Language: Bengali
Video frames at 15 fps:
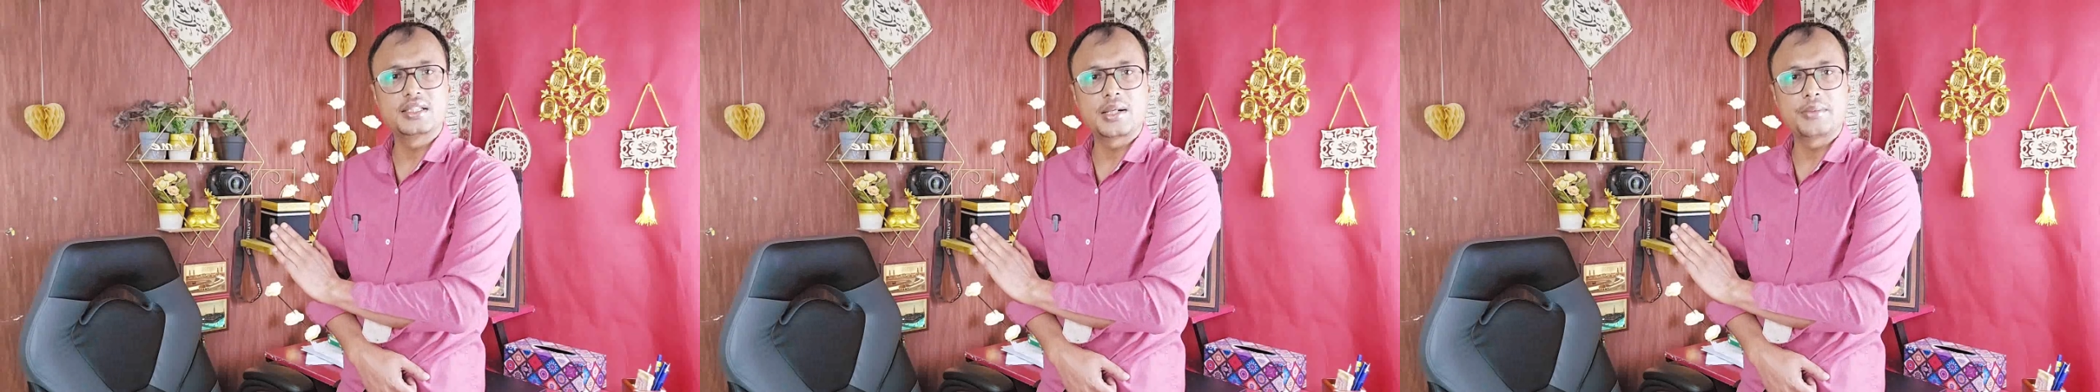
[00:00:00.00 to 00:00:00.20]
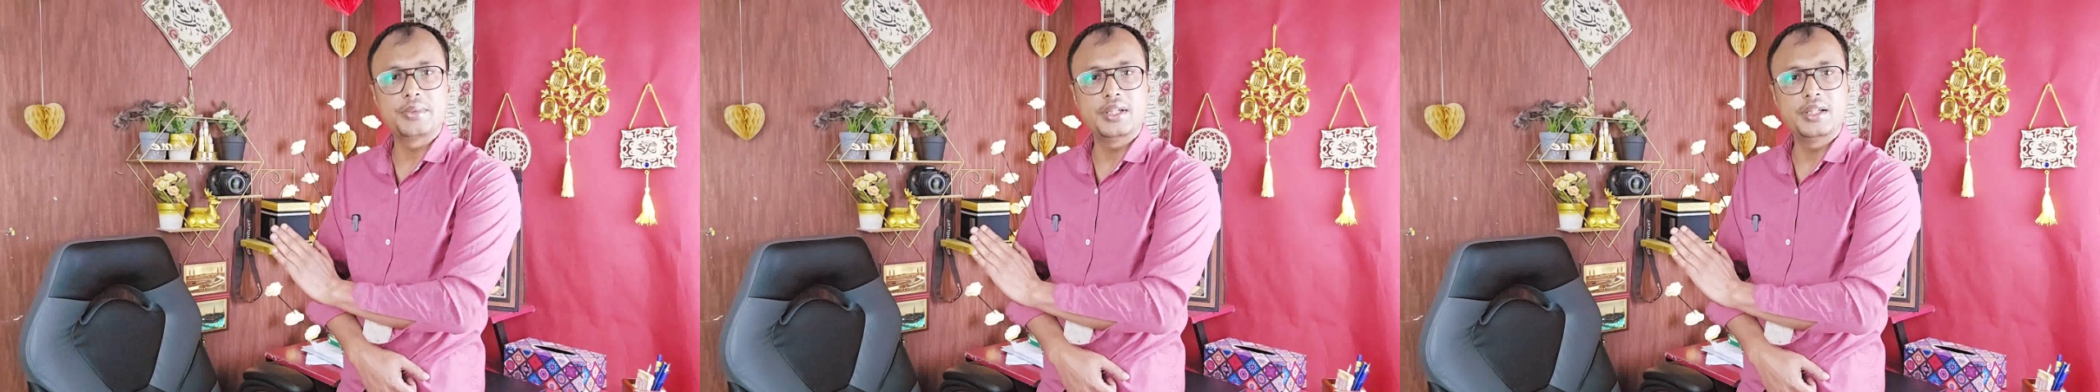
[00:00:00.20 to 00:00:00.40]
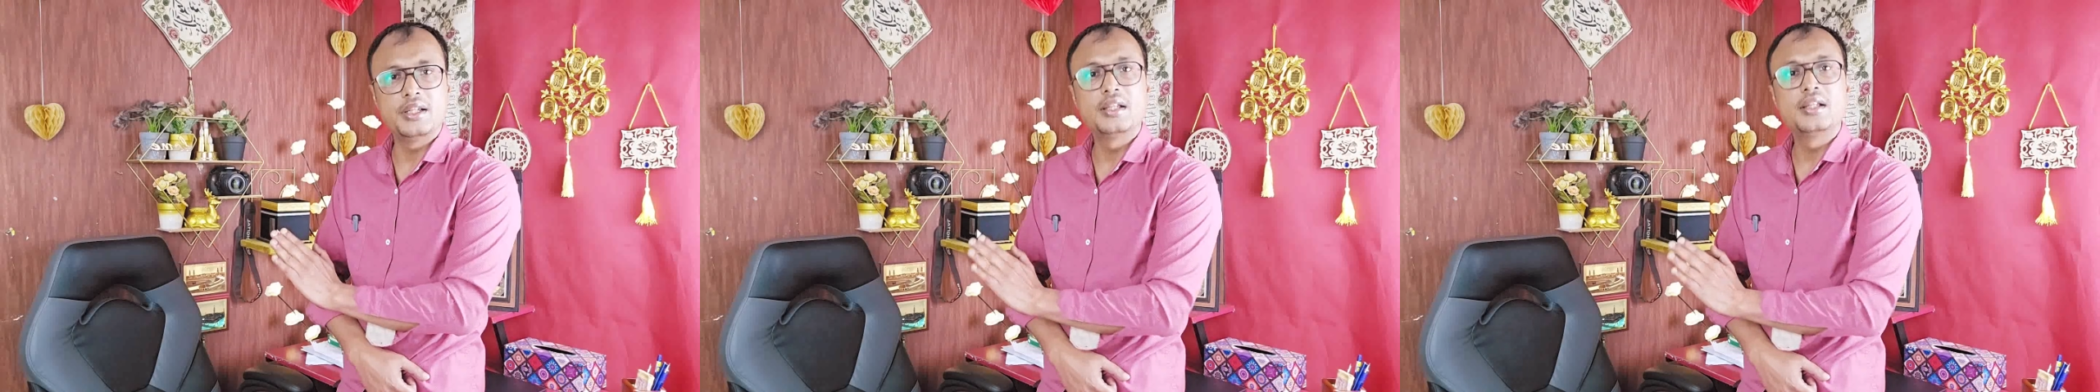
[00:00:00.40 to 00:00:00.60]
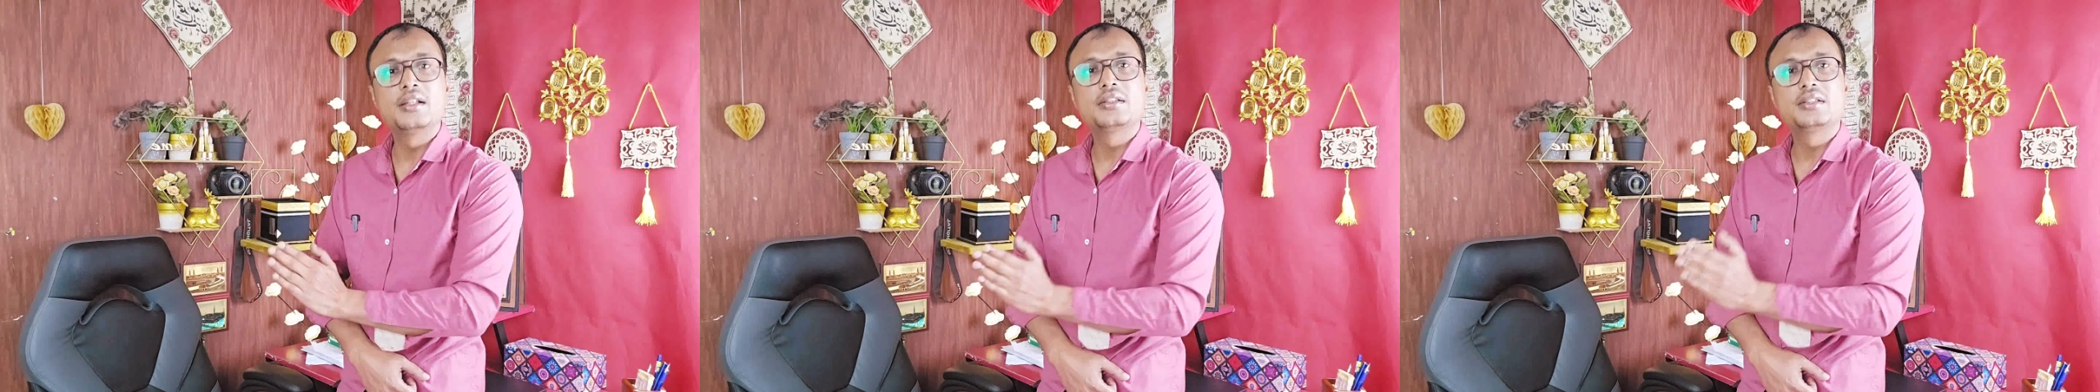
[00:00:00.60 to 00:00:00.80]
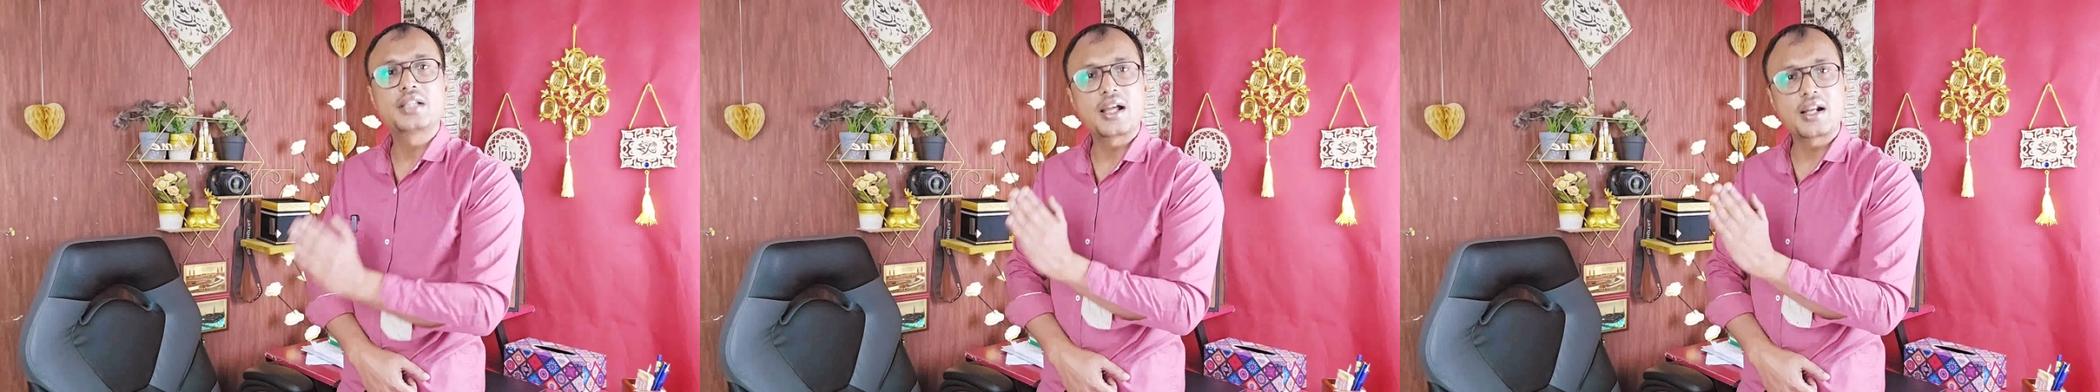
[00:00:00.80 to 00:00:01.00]
যাবে
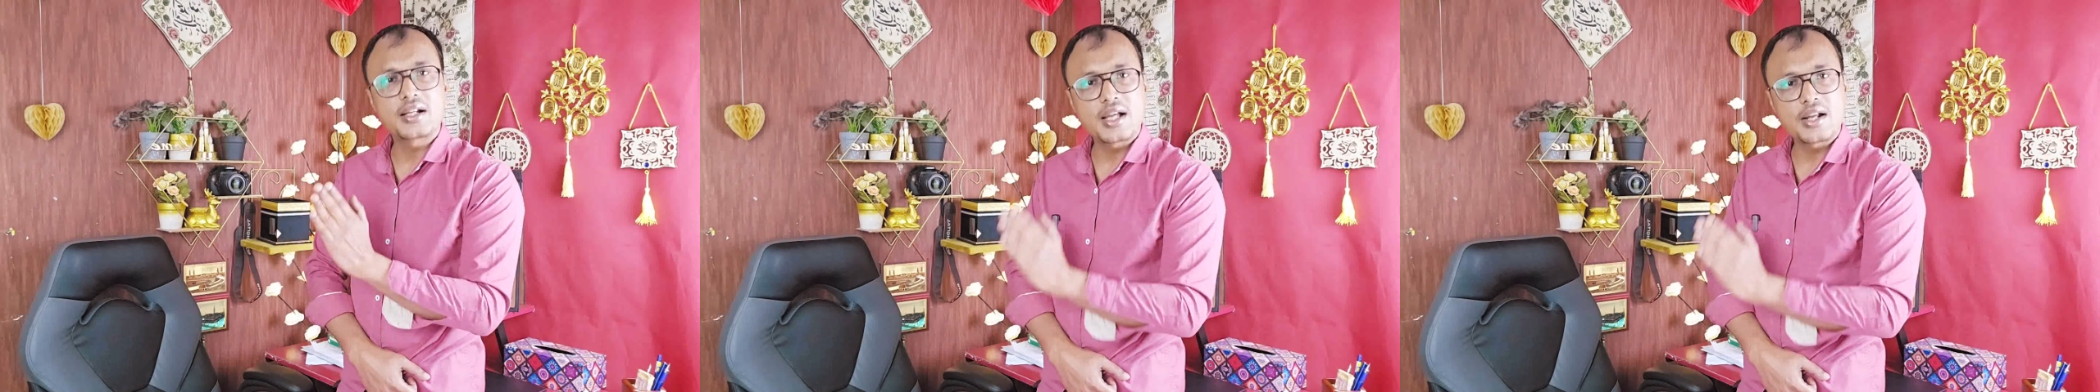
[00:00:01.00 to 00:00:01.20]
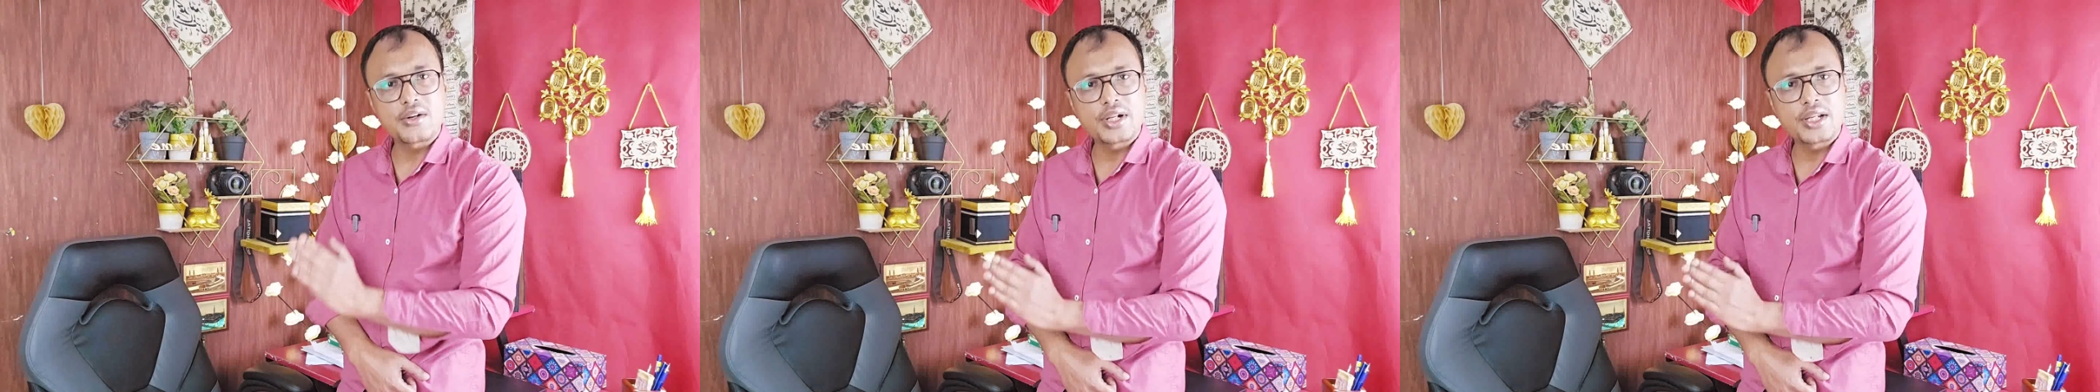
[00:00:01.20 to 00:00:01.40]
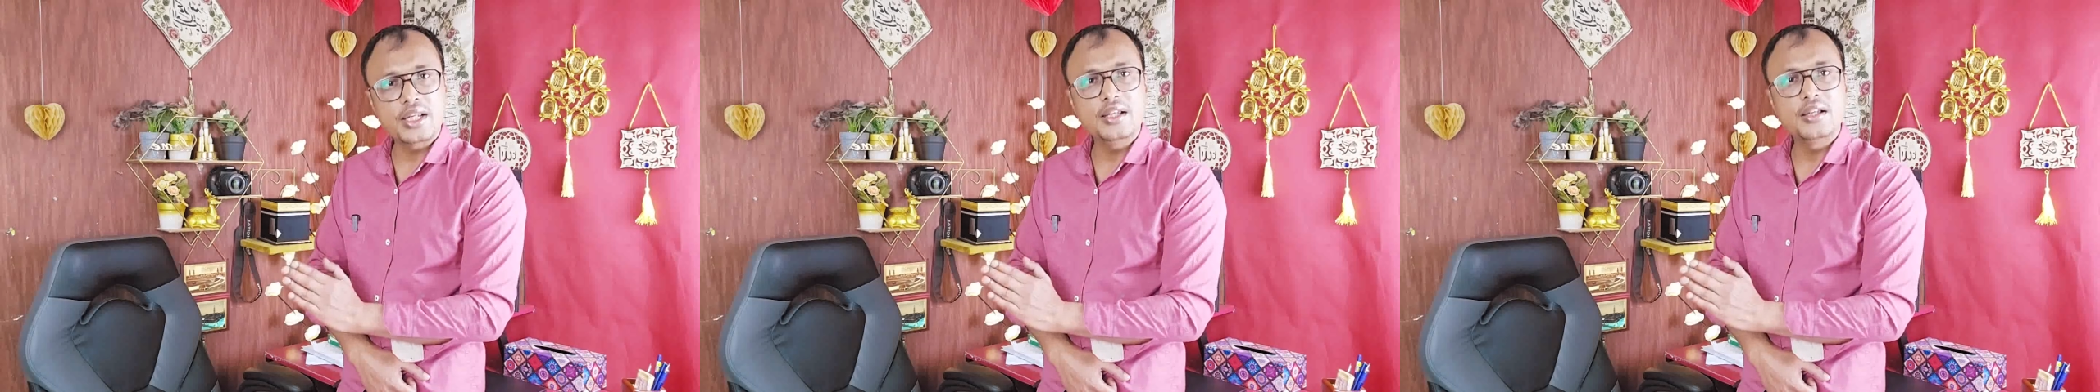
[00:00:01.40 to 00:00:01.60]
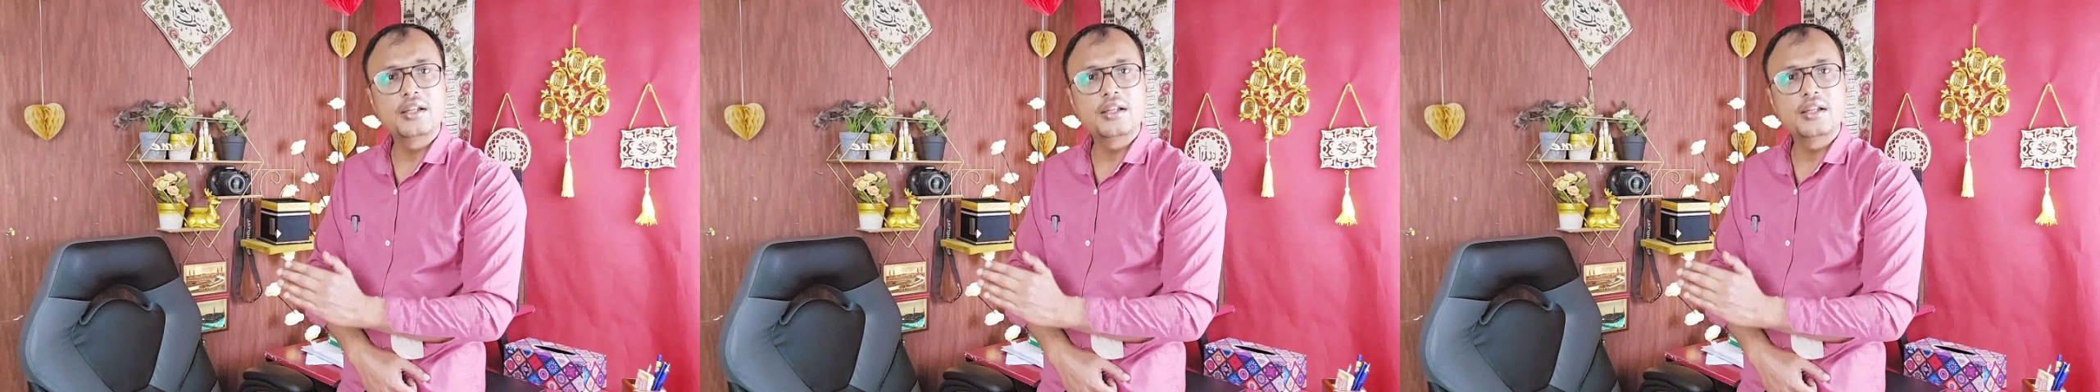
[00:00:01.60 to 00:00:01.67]
যার কারণে